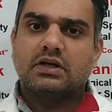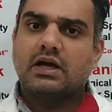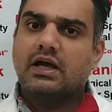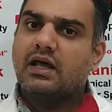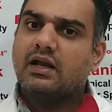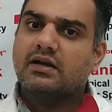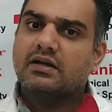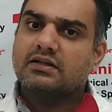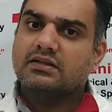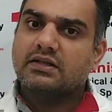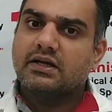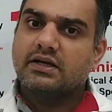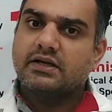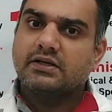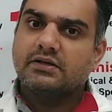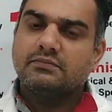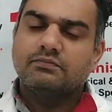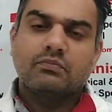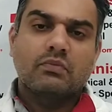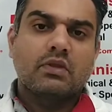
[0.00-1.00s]
ख्याल रखता
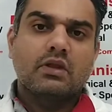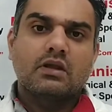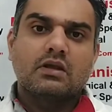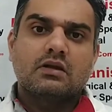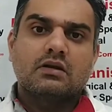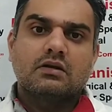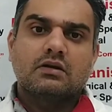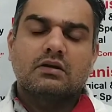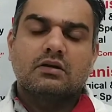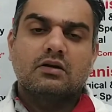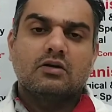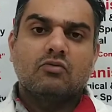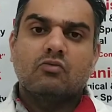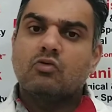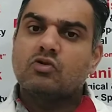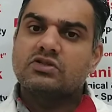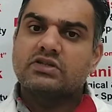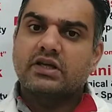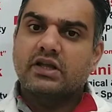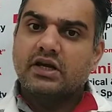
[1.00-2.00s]
है
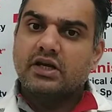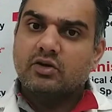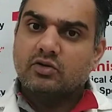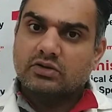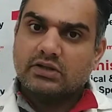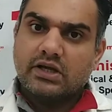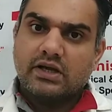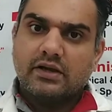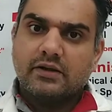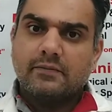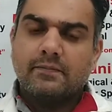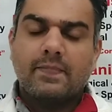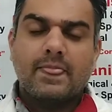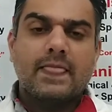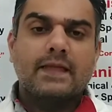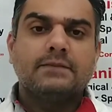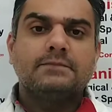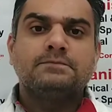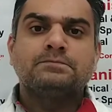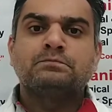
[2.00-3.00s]
वो सिक्रीट होता है
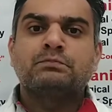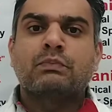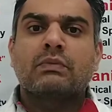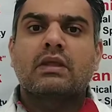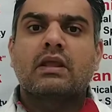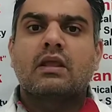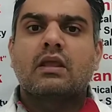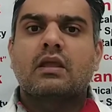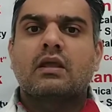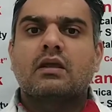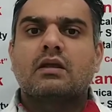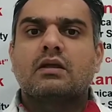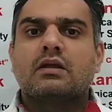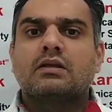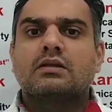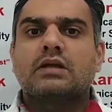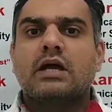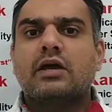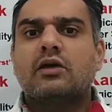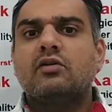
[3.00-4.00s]

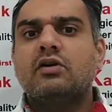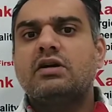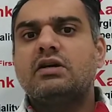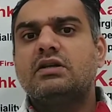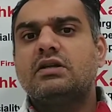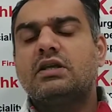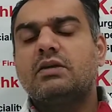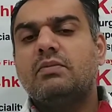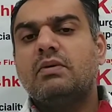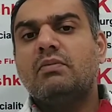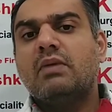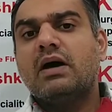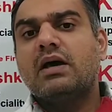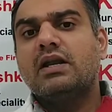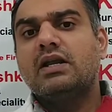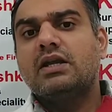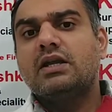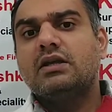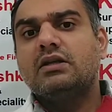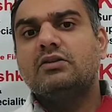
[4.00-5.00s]
थायराइड की
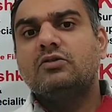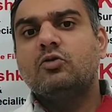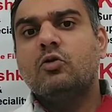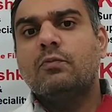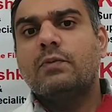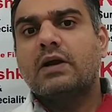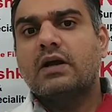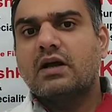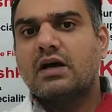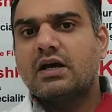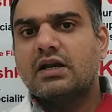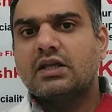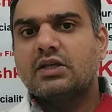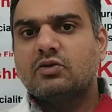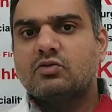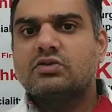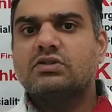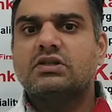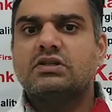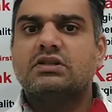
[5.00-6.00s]
बीमारी दो प्रकार
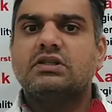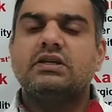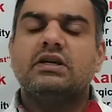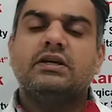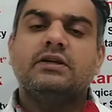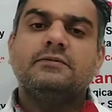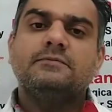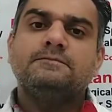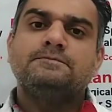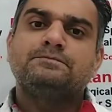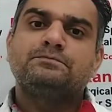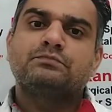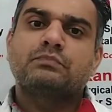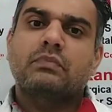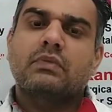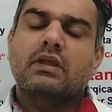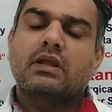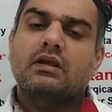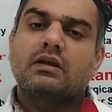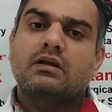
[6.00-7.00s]
की हो सकती है
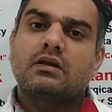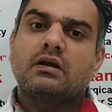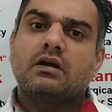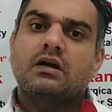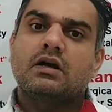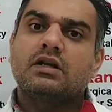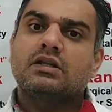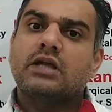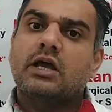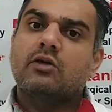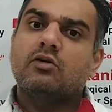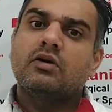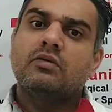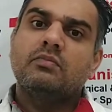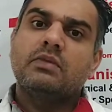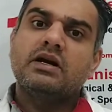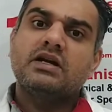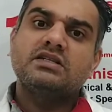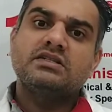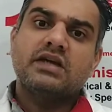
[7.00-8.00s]
अगर
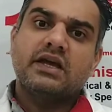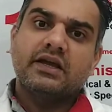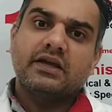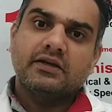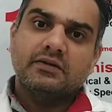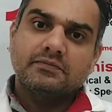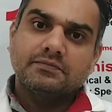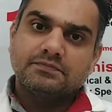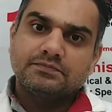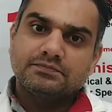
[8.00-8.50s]
थायराइड बढ़ जाए